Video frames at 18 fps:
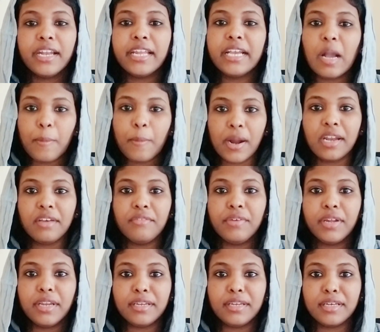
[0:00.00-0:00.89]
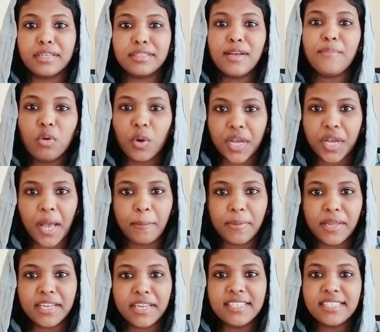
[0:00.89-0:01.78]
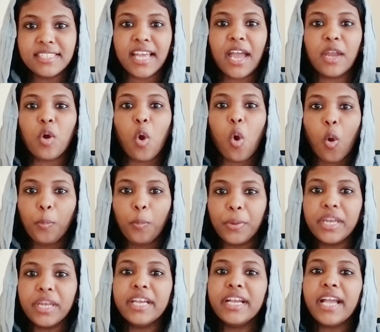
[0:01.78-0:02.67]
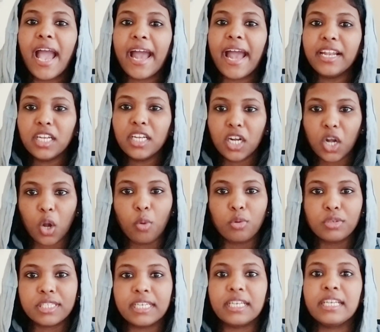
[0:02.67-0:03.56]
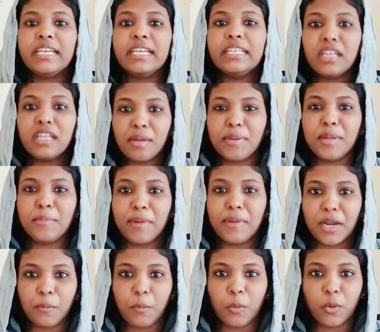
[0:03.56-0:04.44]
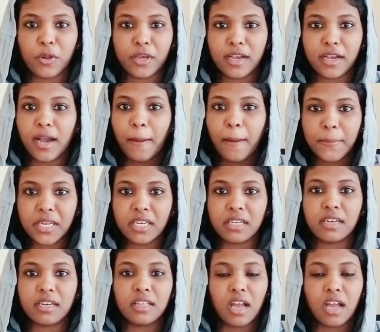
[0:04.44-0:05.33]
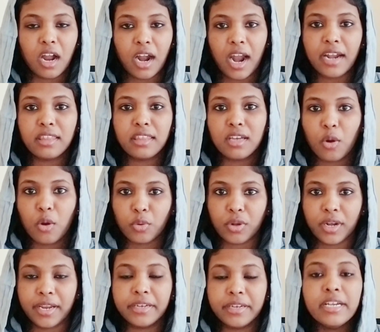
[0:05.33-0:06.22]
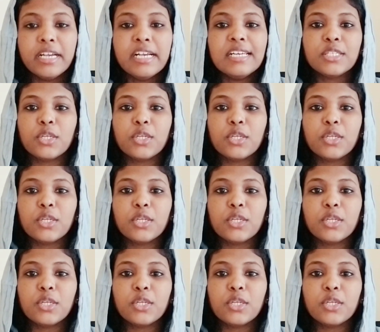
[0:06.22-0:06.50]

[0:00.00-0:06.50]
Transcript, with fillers: நீங்கள் பண்ண வேண்டியது கேப்லரிஸ் அண்ட் ஓப்பனிங் அண்ட் க்ளோசிங் இது எப்படி பண்ண போகிறீங்க அப்படின்றத அடுத்த அவுட்லைன்